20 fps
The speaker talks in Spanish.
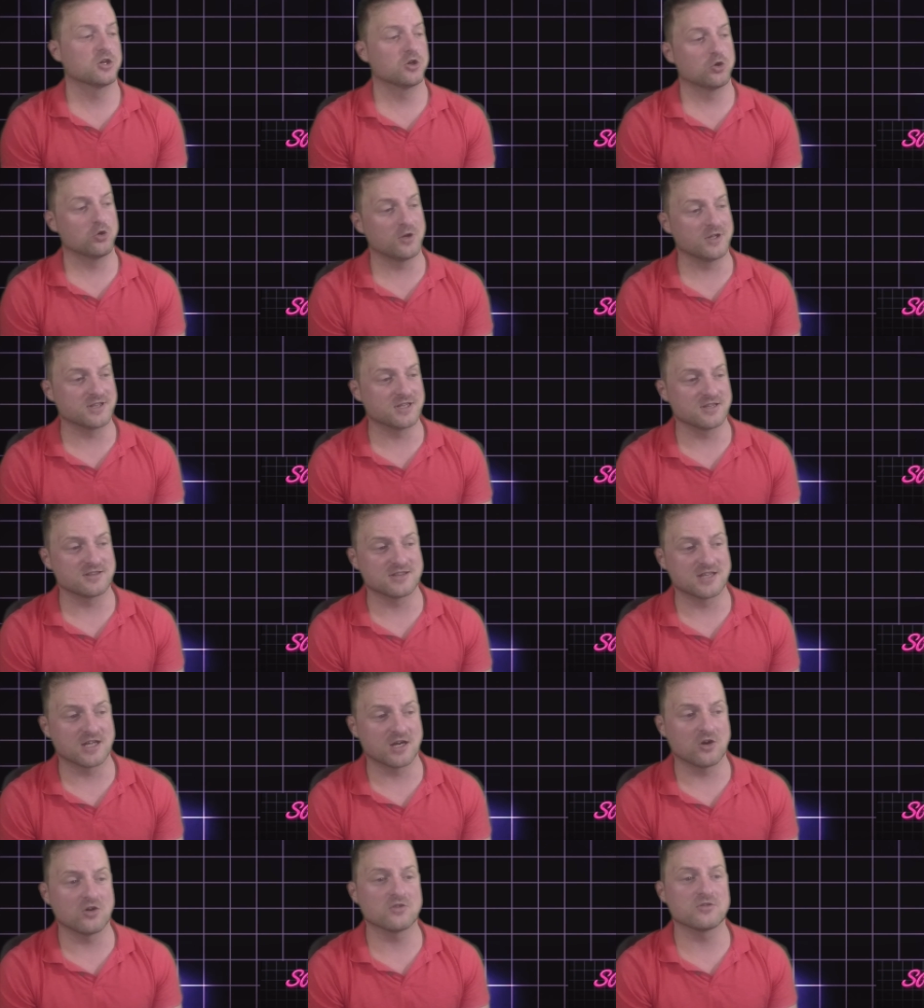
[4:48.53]
Lo he
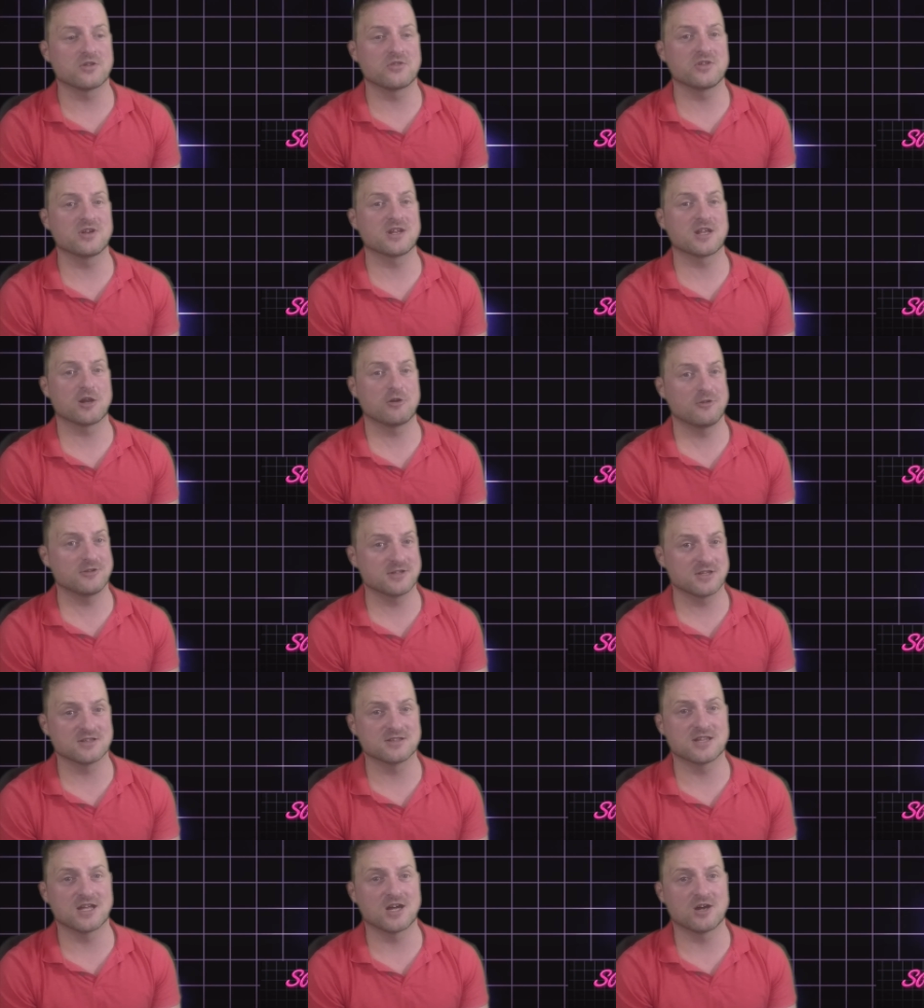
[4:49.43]
intentado, decir que lo he
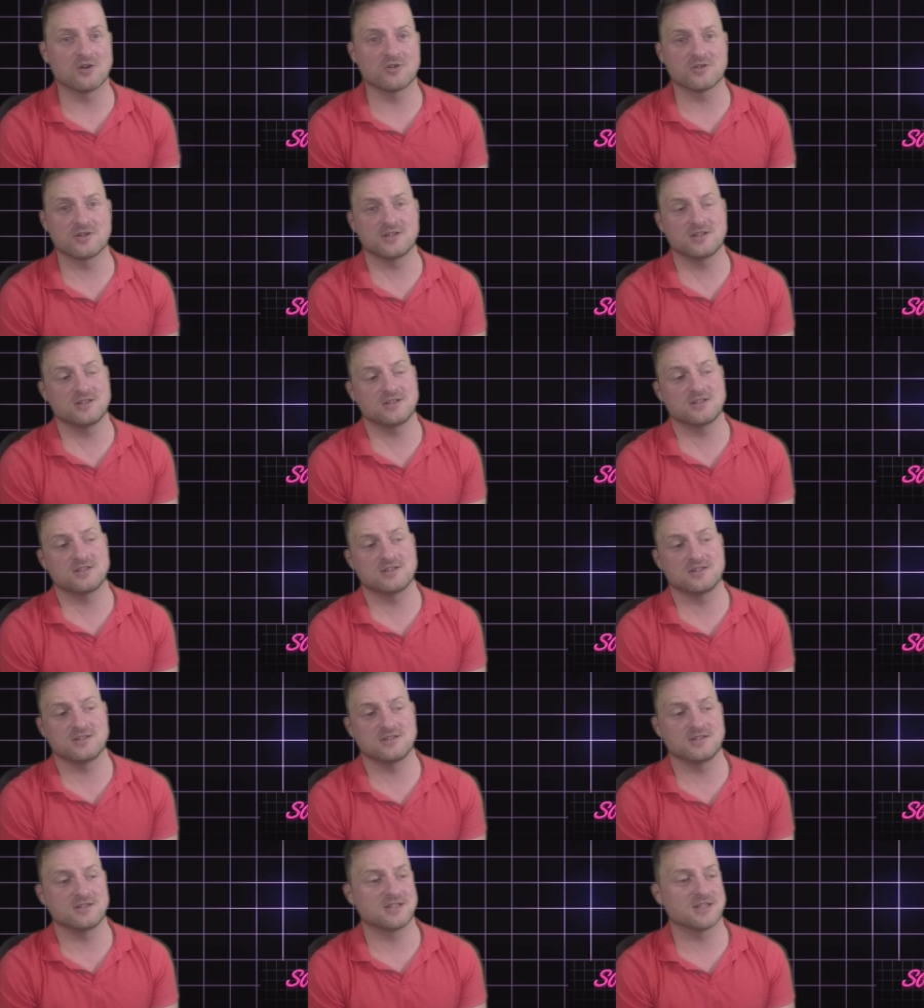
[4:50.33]
intentado y,
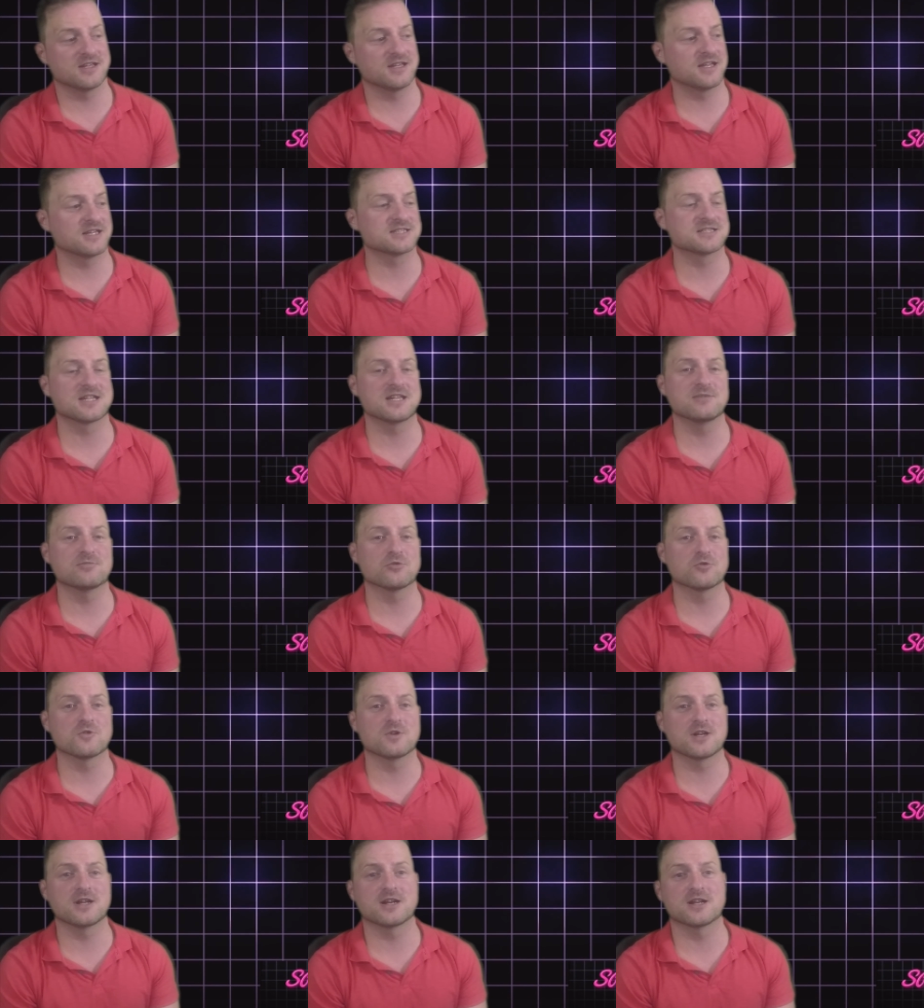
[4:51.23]
y que hasta ahí
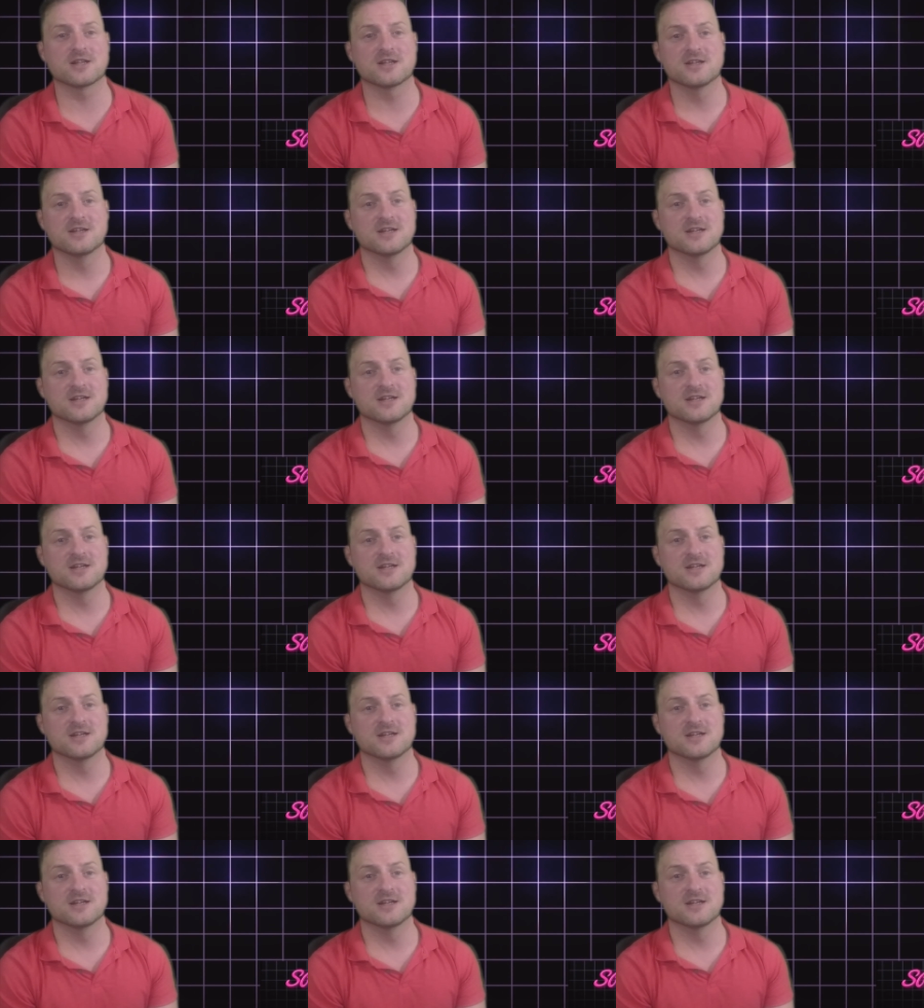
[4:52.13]
puedo leer.